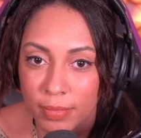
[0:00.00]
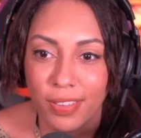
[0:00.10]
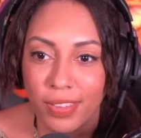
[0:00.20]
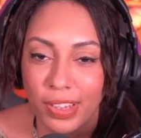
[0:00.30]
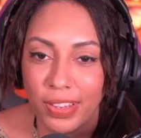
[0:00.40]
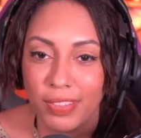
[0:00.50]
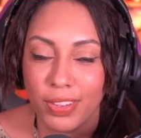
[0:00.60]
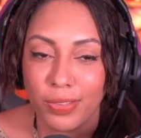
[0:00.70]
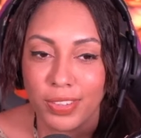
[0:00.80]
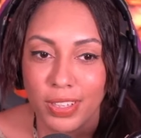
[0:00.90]
Torn, elle va
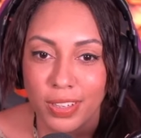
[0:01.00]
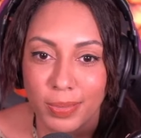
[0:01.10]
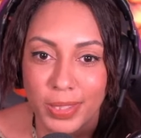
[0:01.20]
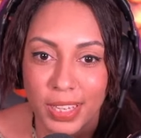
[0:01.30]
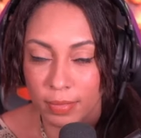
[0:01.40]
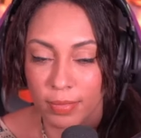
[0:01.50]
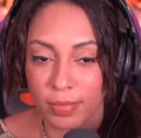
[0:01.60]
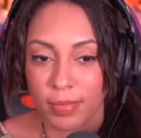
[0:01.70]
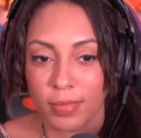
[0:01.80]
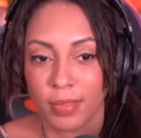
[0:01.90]
trouver ça bizarre.
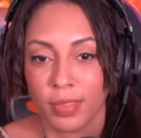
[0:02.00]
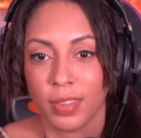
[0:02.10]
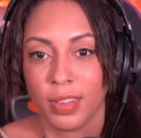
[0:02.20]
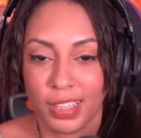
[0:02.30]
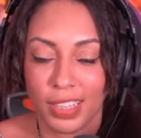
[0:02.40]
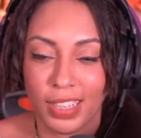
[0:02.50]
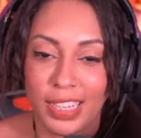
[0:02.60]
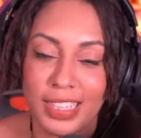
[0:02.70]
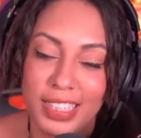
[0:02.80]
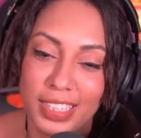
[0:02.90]

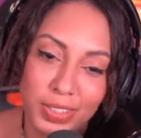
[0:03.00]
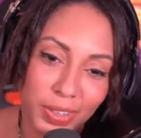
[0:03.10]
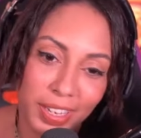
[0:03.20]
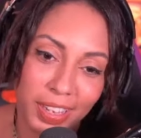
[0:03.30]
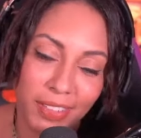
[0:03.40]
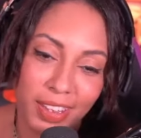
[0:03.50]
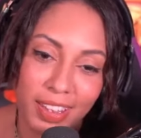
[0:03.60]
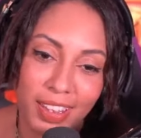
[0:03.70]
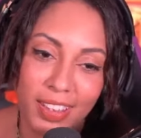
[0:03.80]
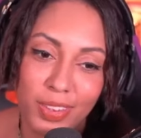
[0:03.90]
Ah, c'est sûr qu'elle
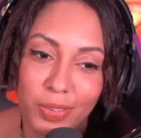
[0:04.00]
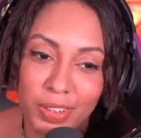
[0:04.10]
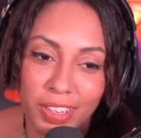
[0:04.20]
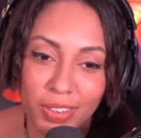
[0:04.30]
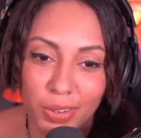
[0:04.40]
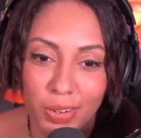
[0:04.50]
va trouver qu'il y a un truc